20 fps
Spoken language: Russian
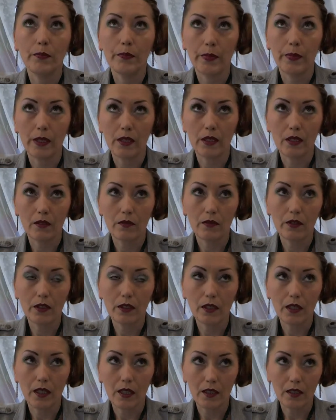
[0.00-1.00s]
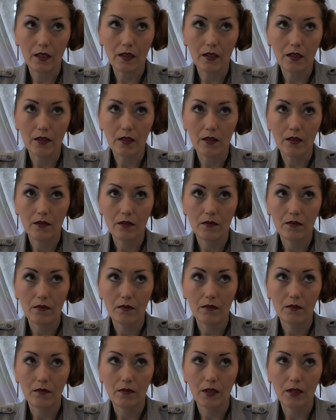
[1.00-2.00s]
Первый раз
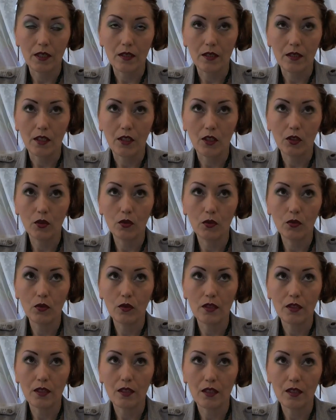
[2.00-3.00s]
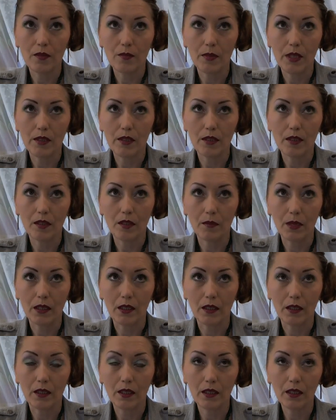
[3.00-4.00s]
я столкнулась с косметикой
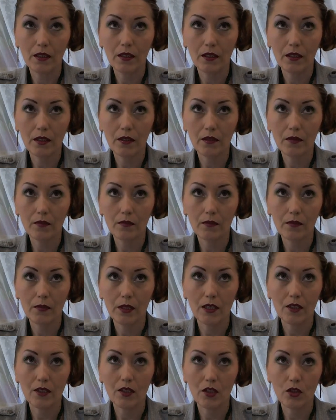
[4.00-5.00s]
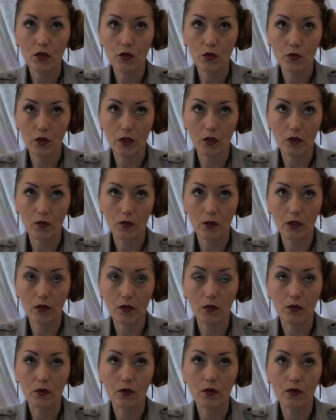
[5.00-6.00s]
Манхэттен. Я скажу, в каком
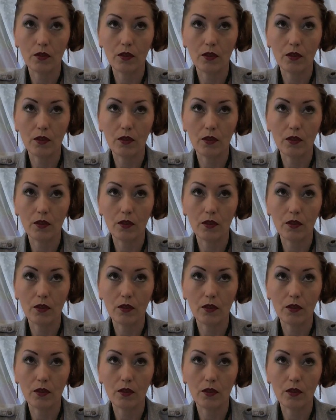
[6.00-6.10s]
году.